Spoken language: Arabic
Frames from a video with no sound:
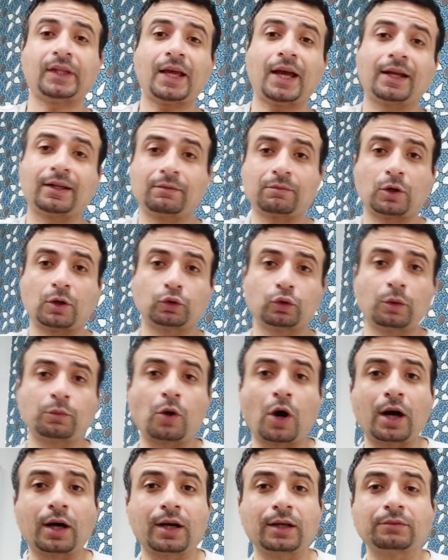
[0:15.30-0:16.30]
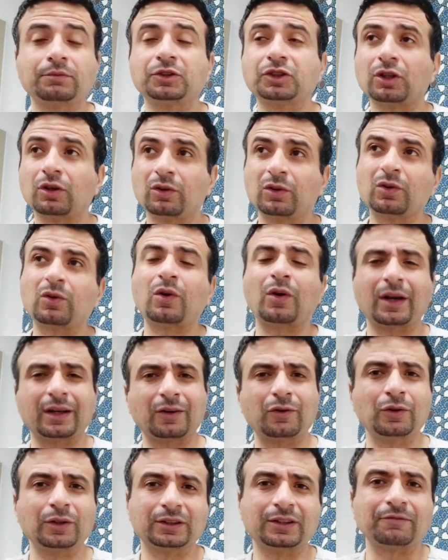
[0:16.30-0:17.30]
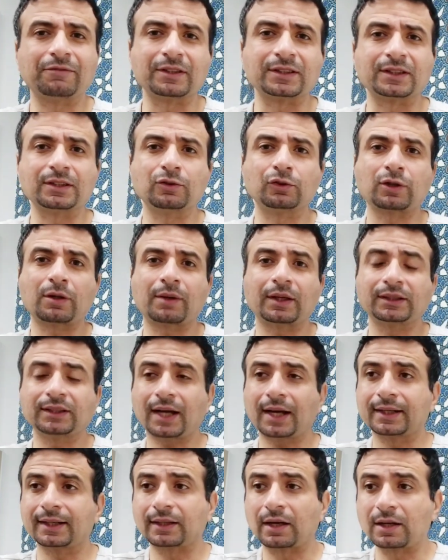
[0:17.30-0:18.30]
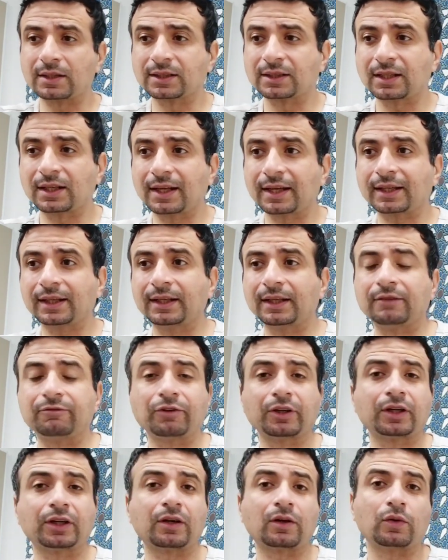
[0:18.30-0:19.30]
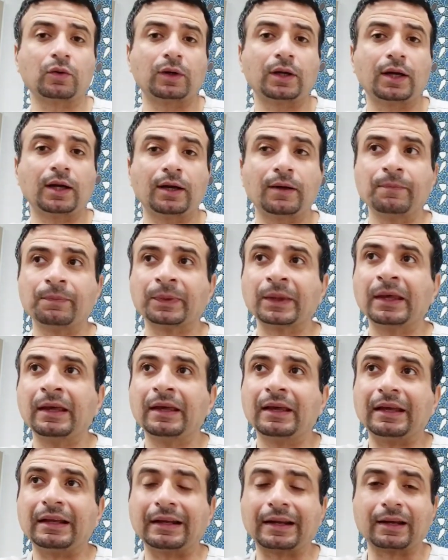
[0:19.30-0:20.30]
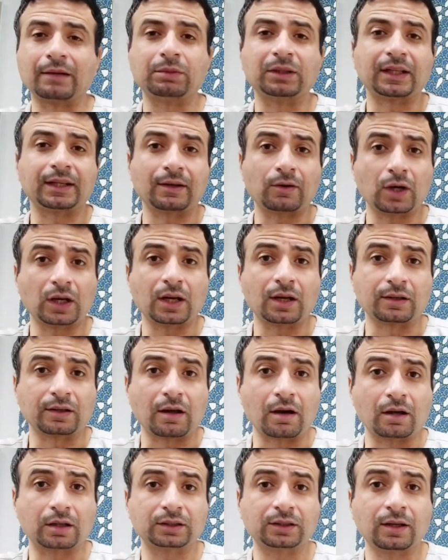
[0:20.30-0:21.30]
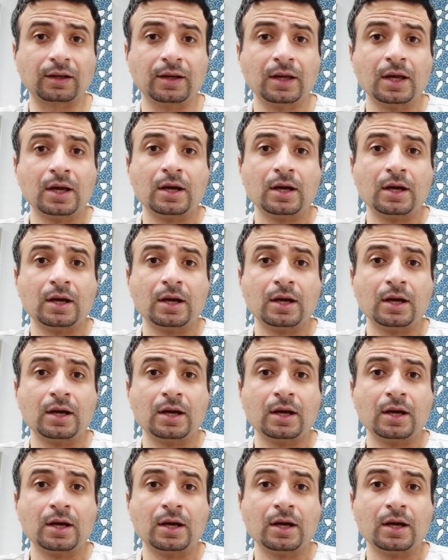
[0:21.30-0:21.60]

يعني موضوع معقد مش هقول لكم على كل تفاصيله طبعا دي حاجات خاصة لكن الفكرة كلها اللي انا بتناولها النهاردة